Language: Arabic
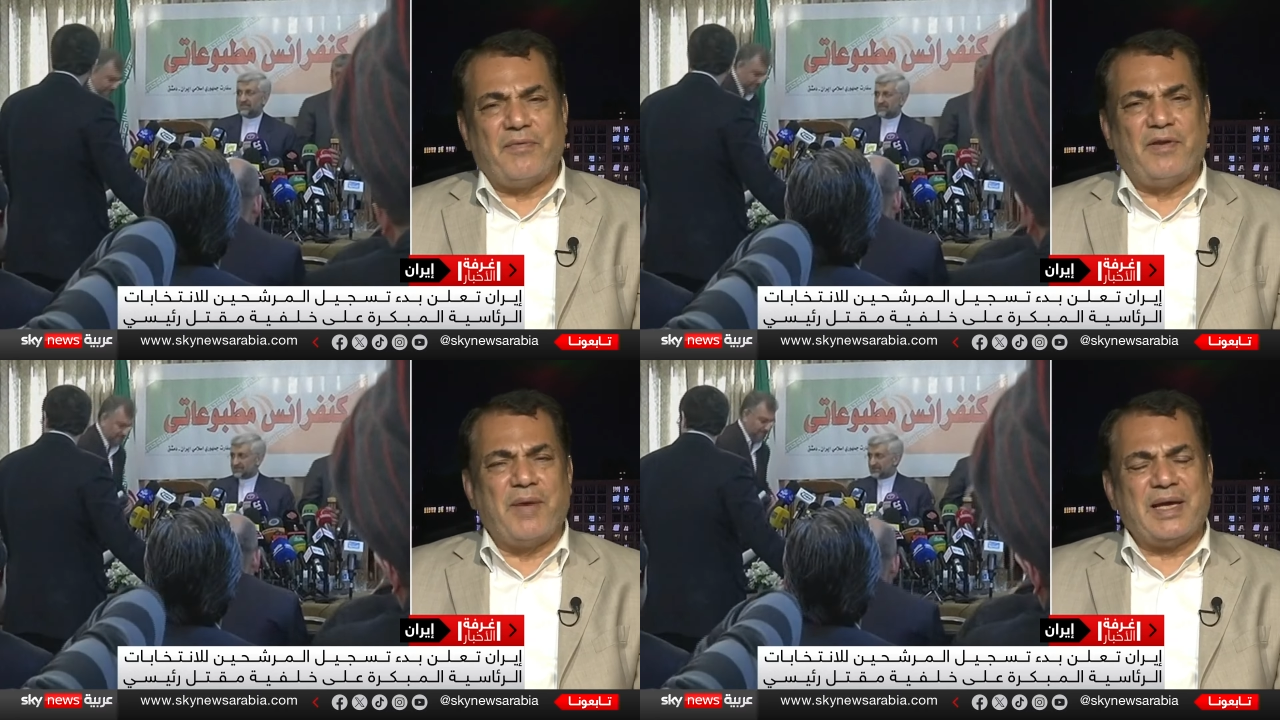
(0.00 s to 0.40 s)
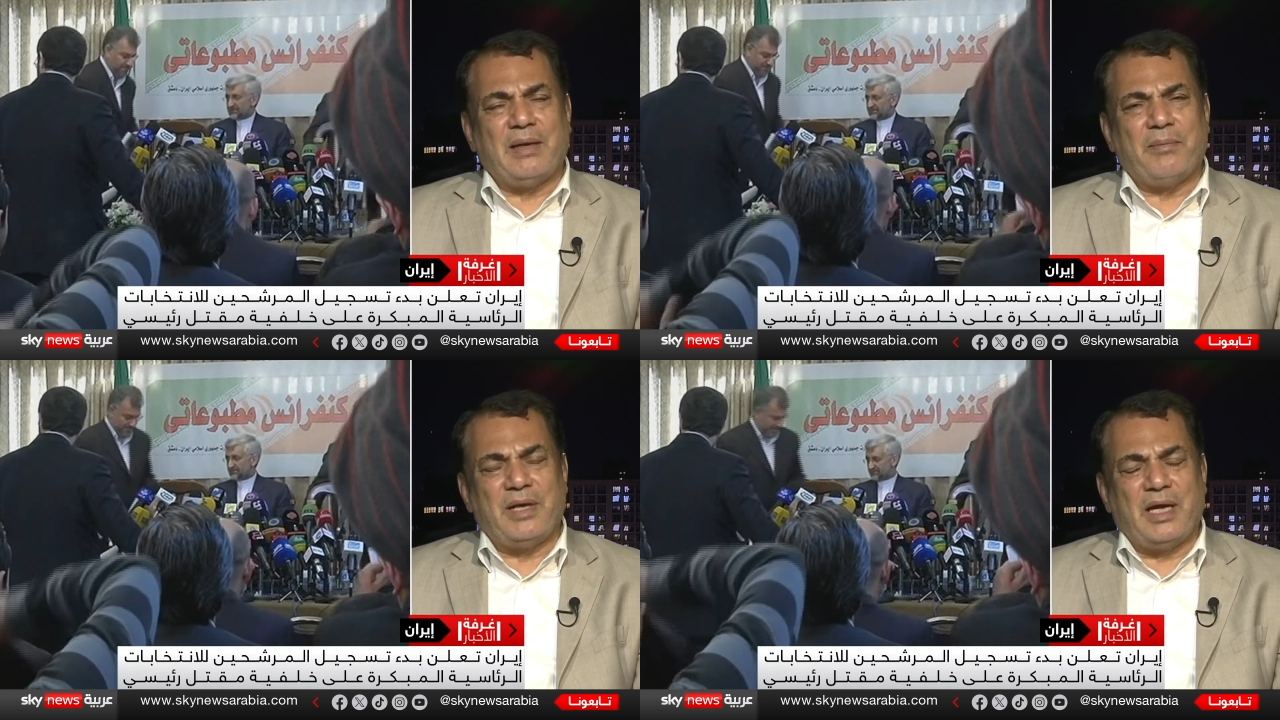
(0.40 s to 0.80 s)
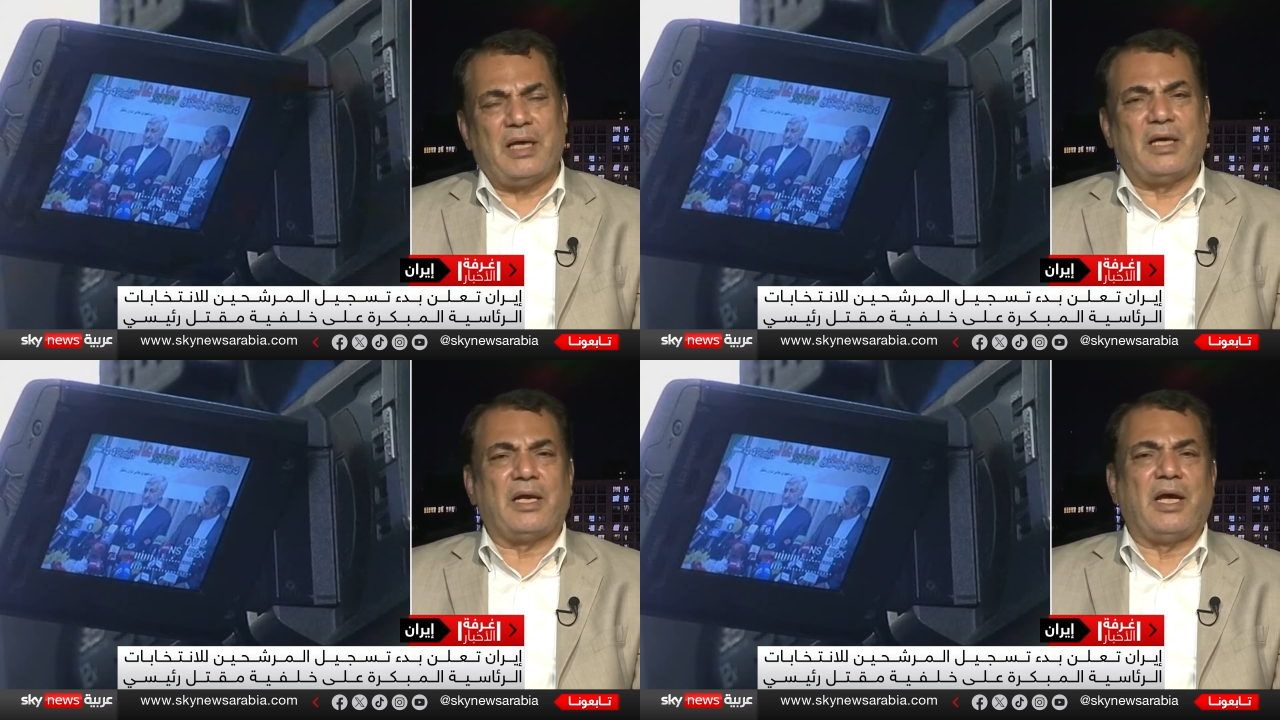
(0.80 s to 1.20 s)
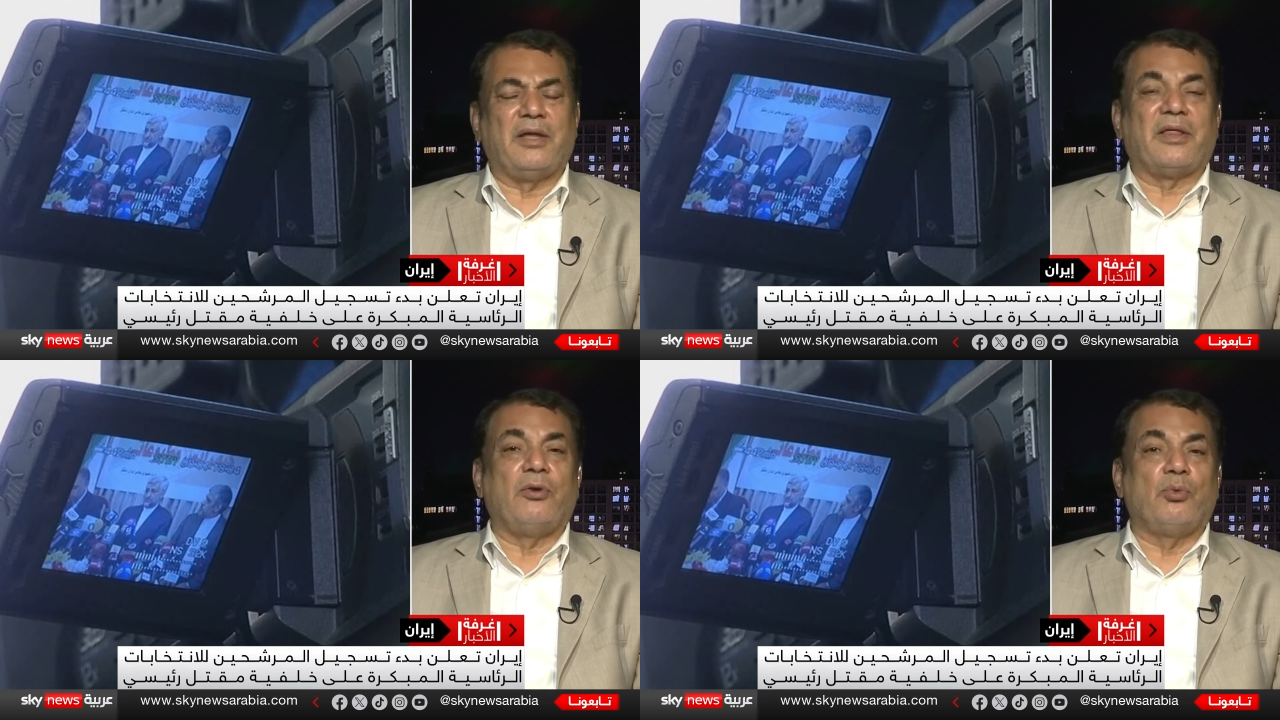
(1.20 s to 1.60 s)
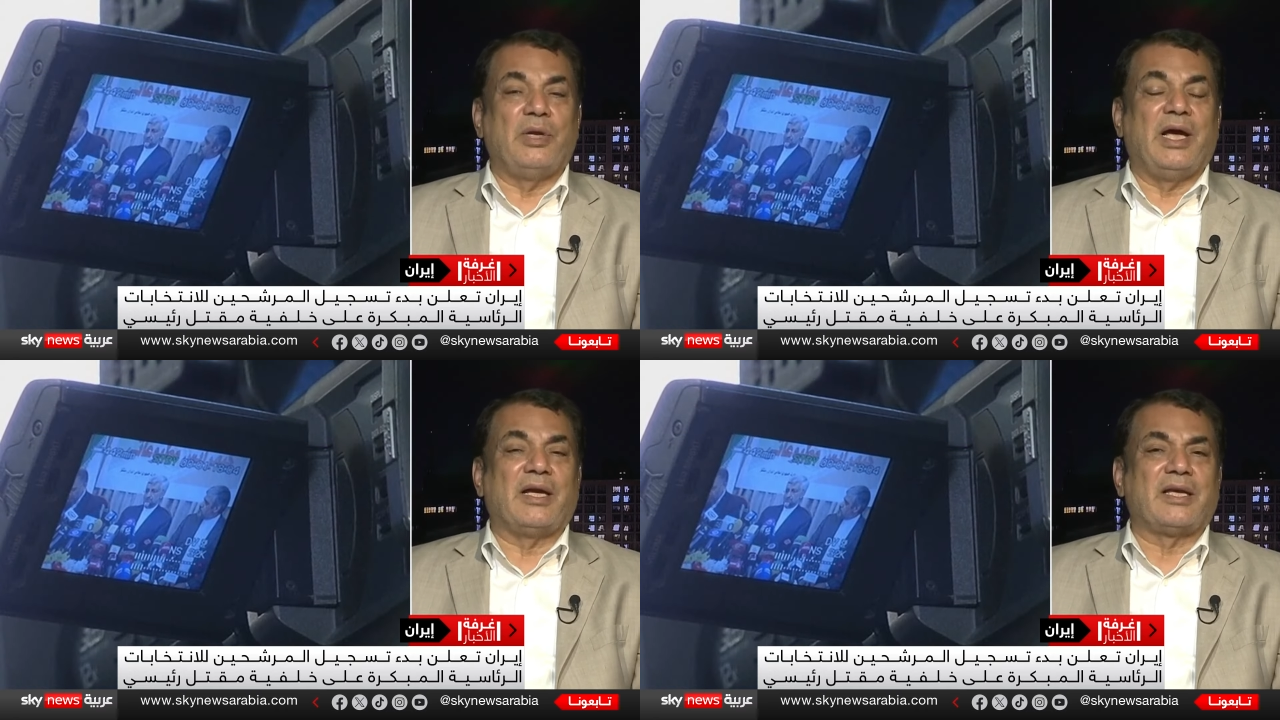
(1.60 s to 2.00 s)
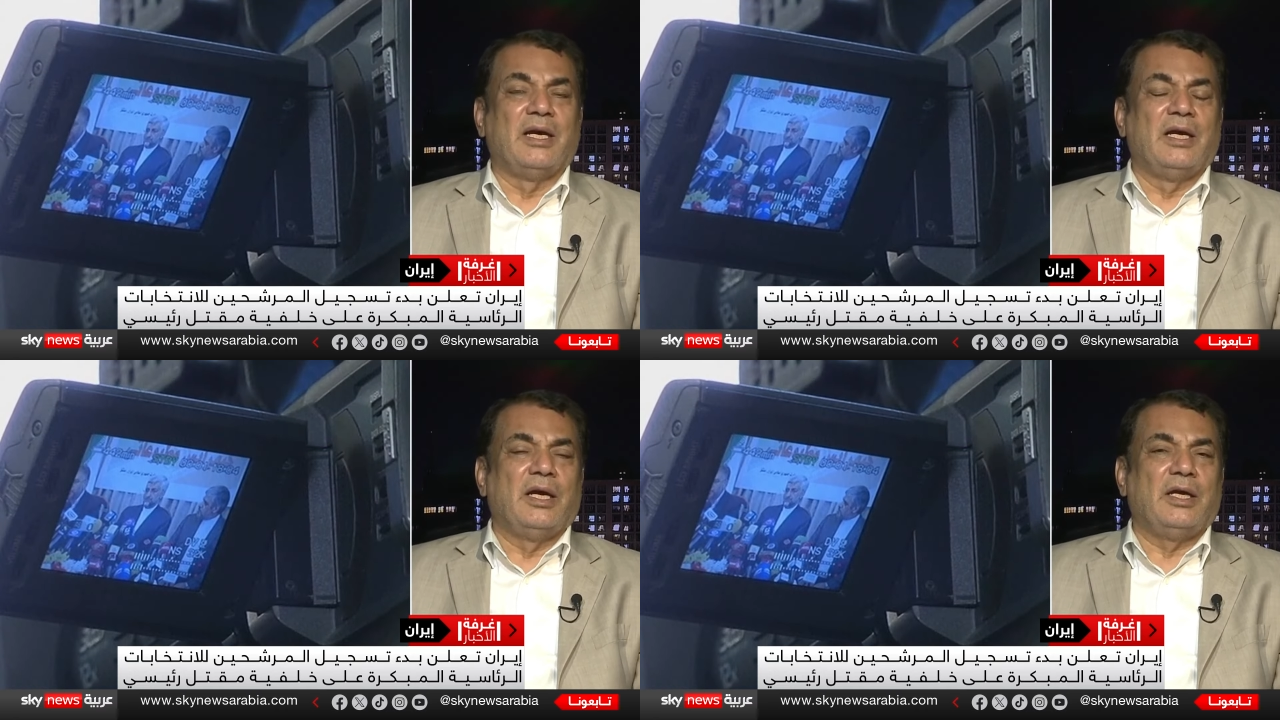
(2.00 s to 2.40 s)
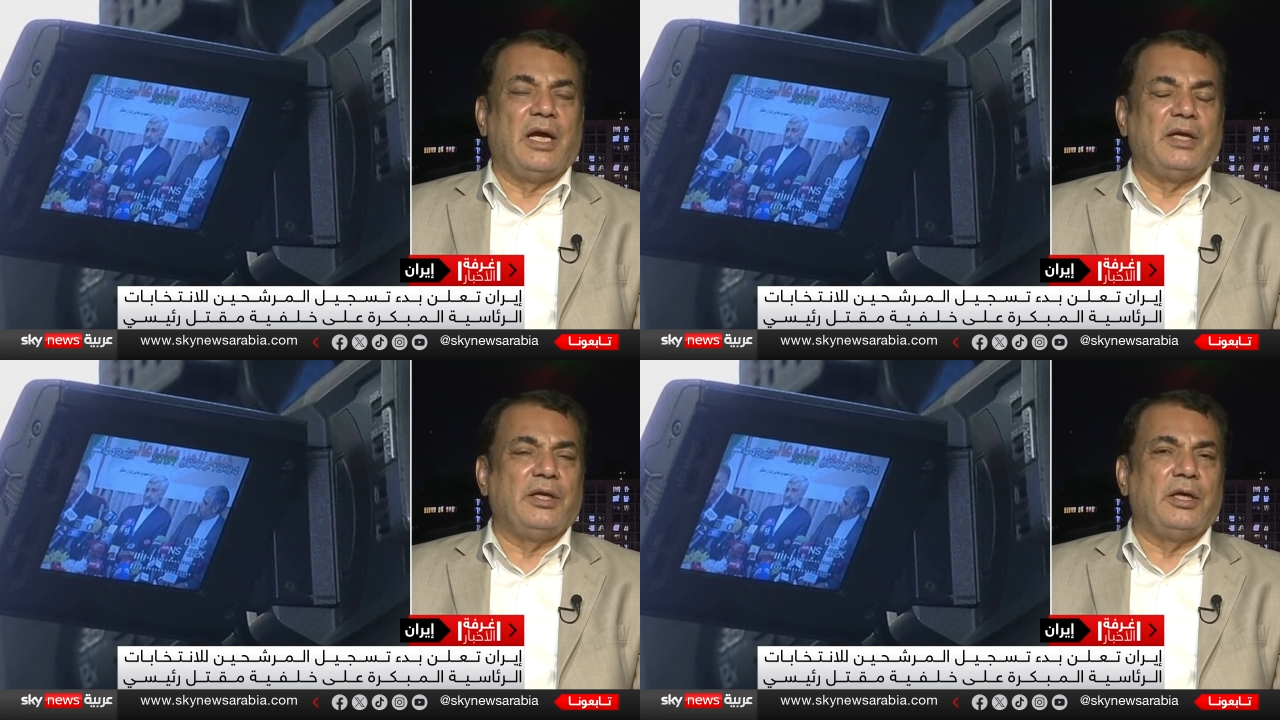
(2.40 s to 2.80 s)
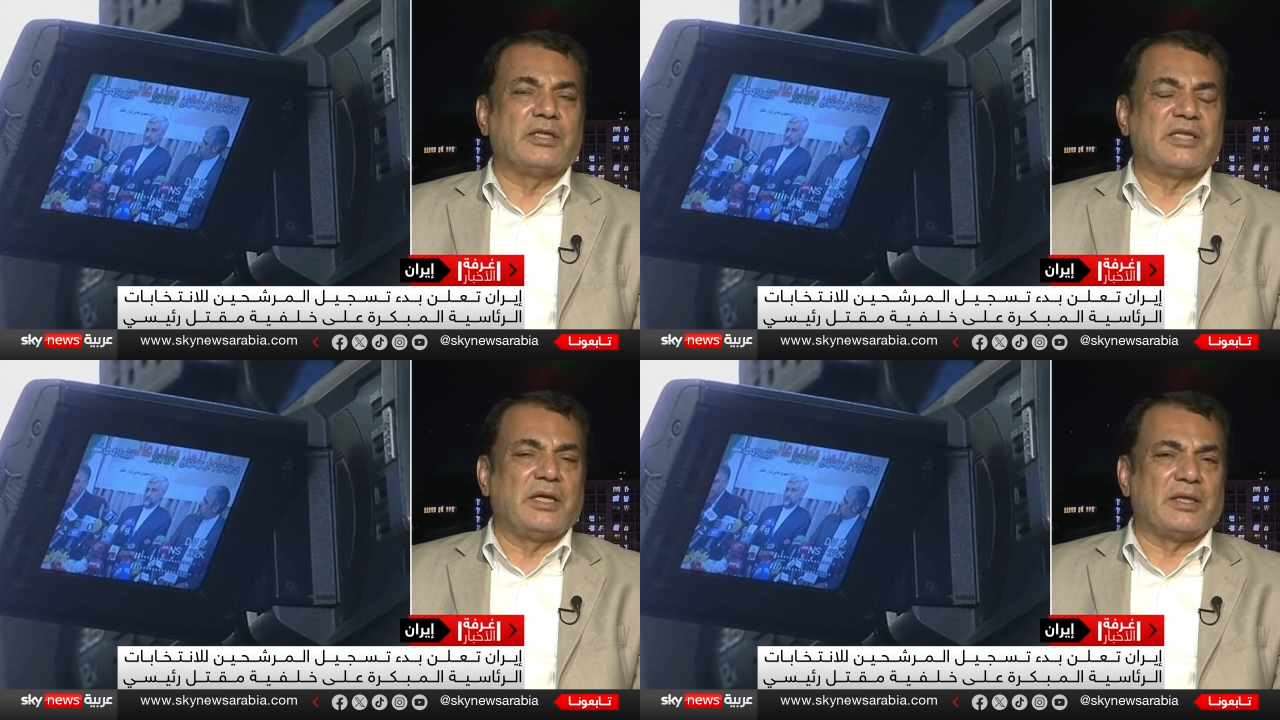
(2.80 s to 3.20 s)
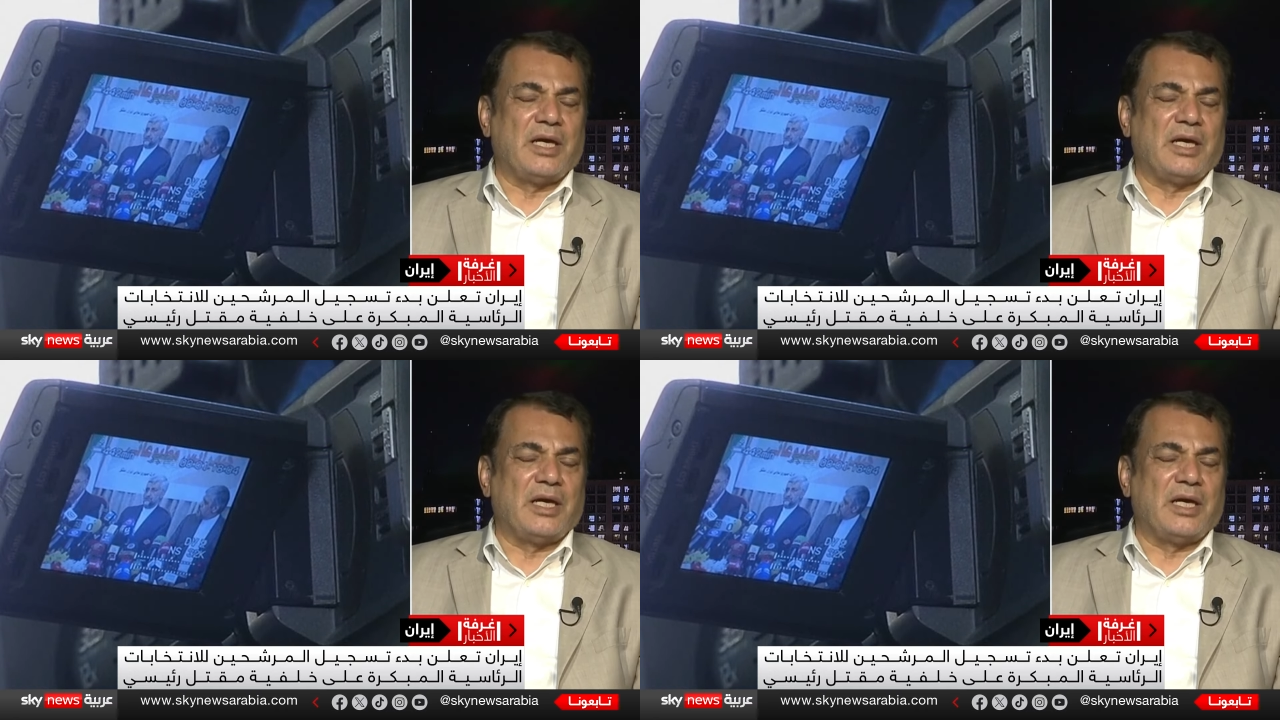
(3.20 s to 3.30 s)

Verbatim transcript: في المقلب الآخر أيضا هناك يعني السيد